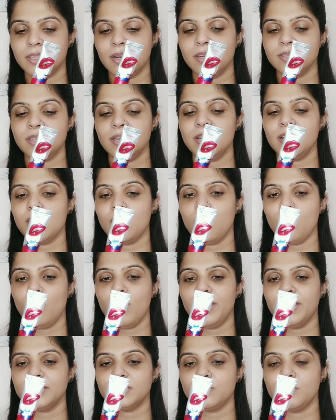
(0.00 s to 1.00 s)
तरह से लिखा
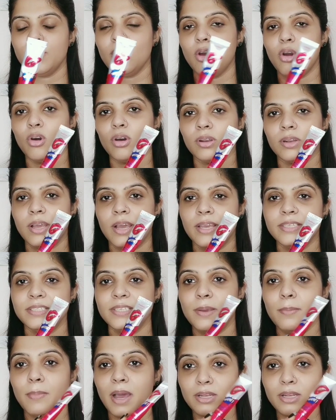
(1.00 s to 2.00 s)
हुआ है इसमें और गाइज
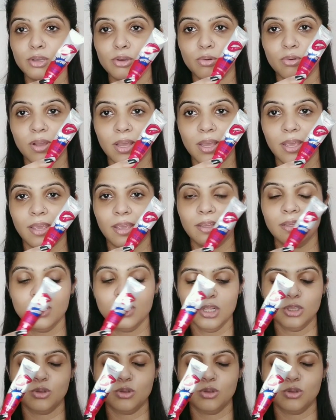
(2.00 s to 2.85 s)
ये मालियो का है